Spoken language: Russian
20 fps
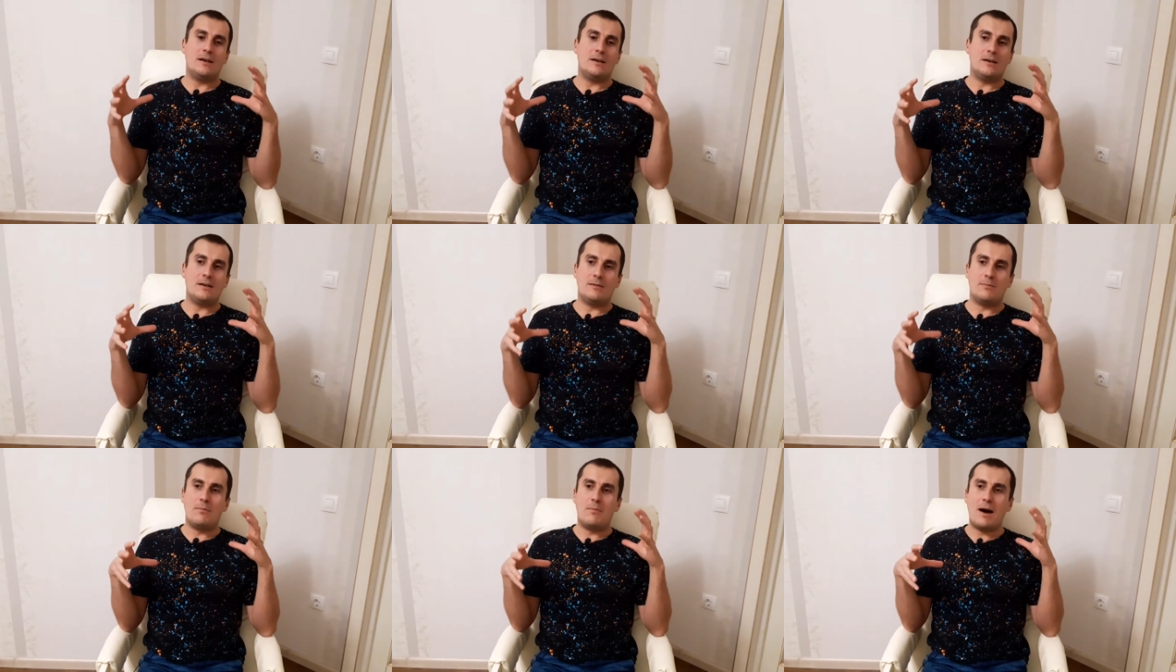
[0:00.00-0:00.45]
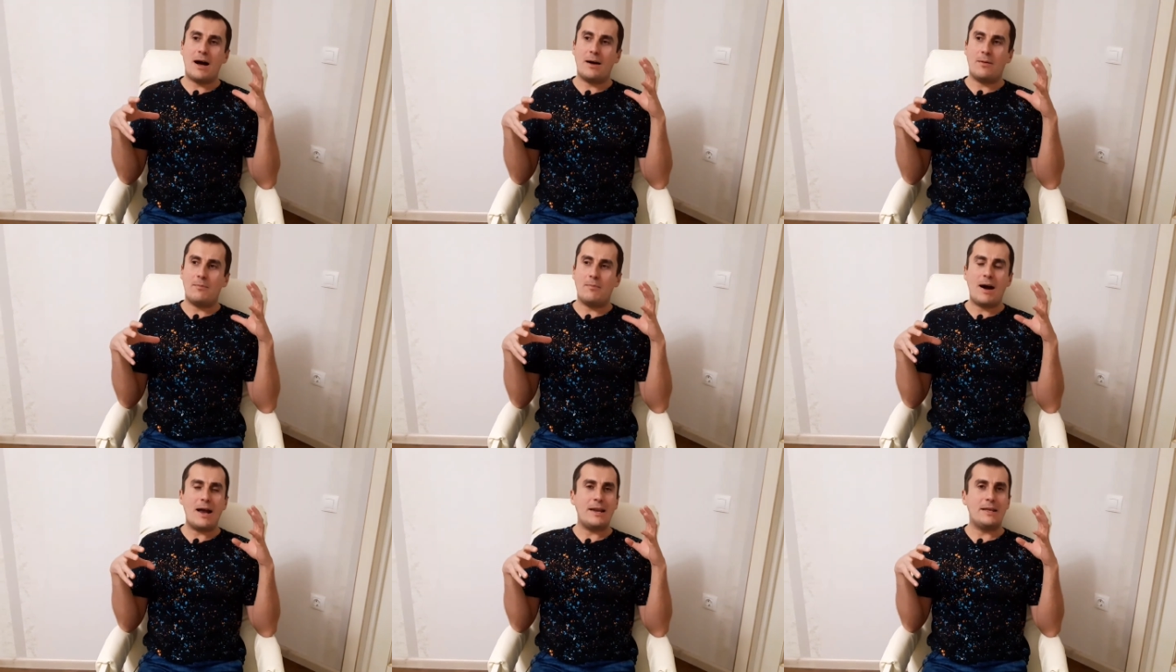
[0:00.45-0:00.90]
Э,
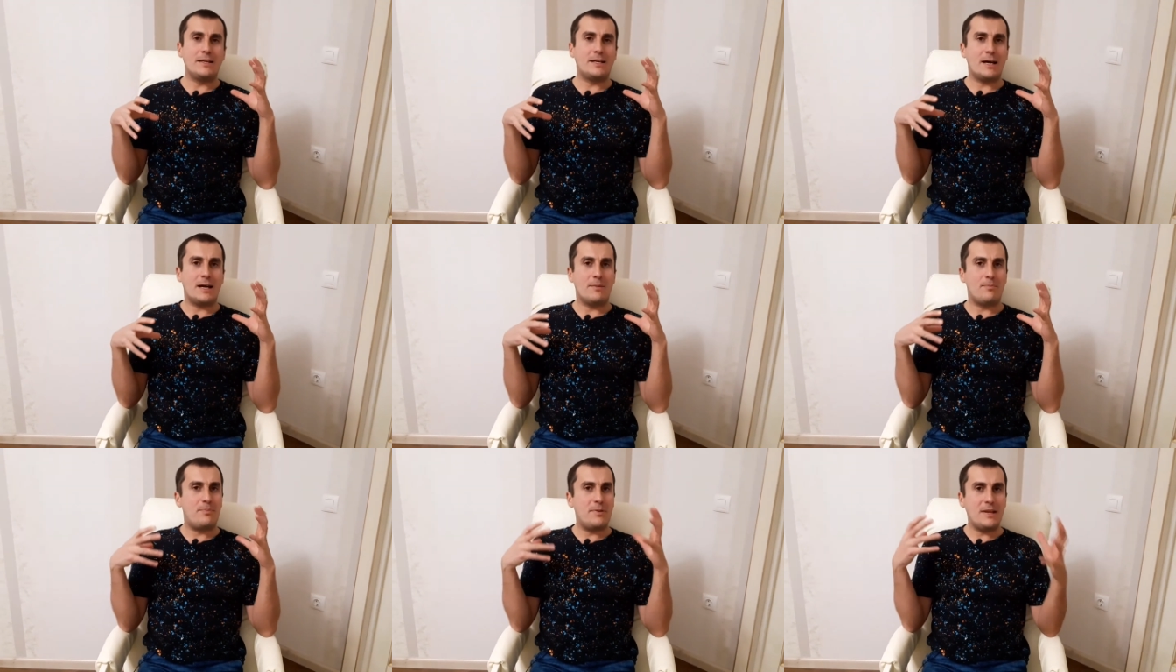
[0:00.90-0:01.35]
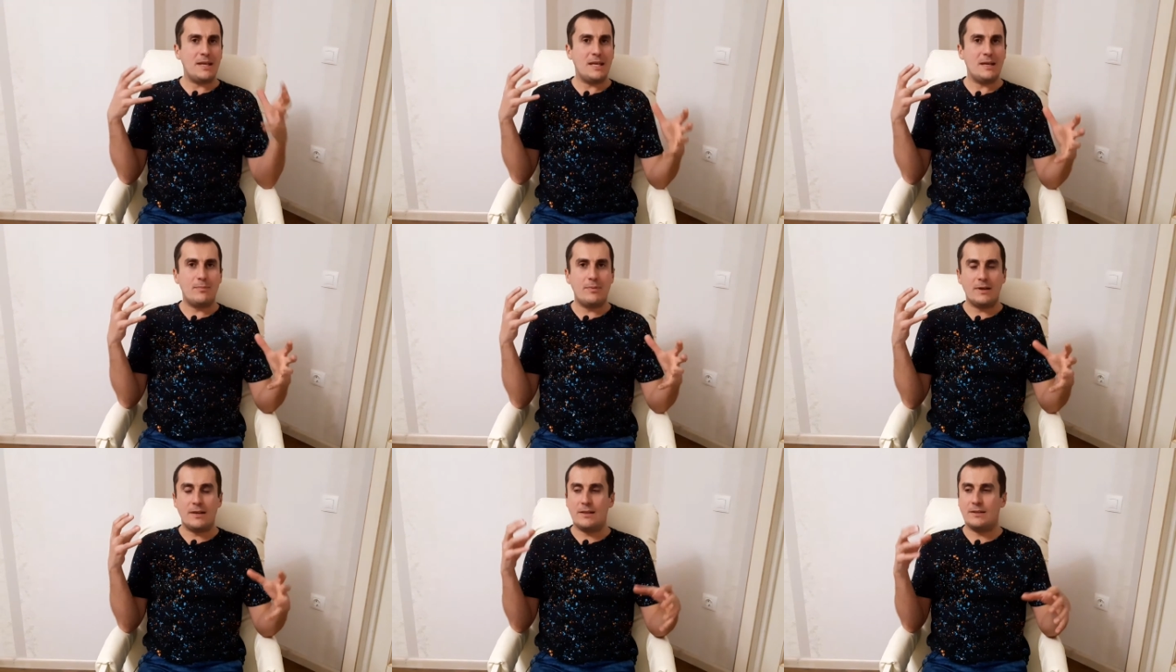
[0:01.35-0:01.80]
маленькая
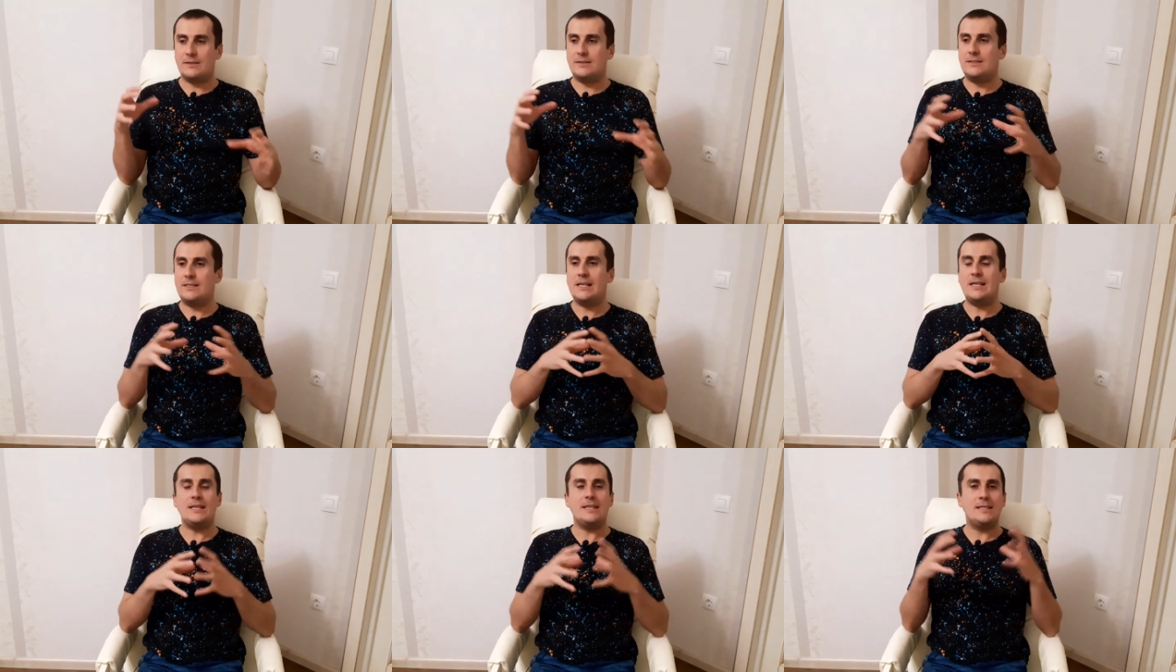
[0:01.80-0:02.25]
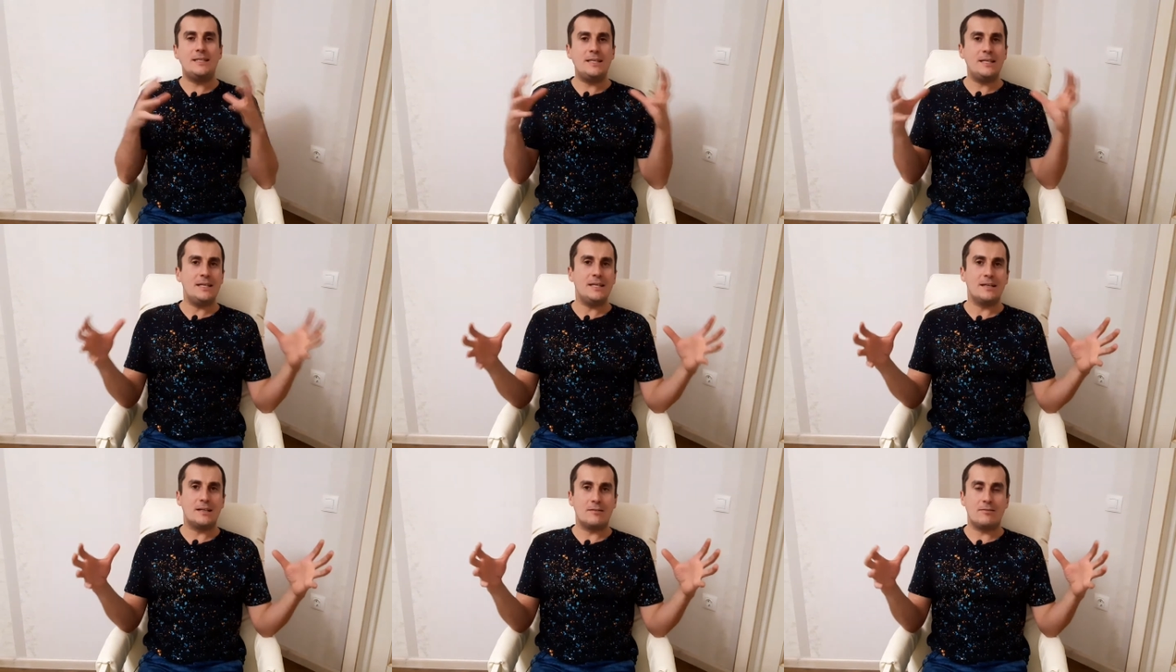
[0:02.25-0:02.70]
прибыль,
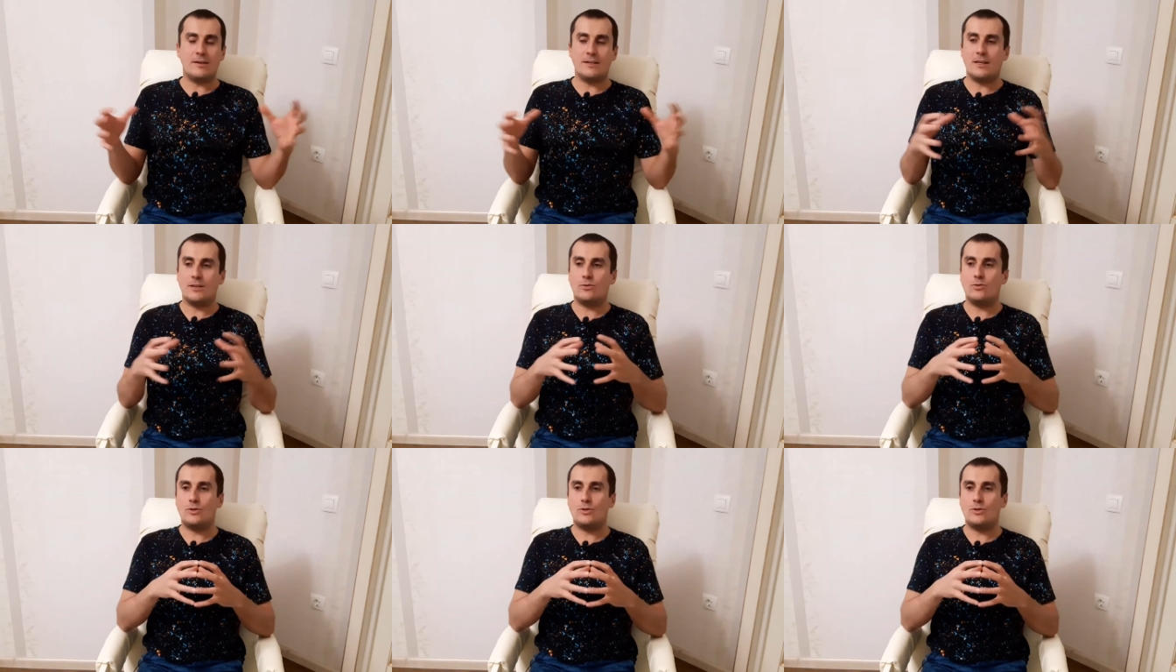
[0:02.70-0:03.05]
делегирование.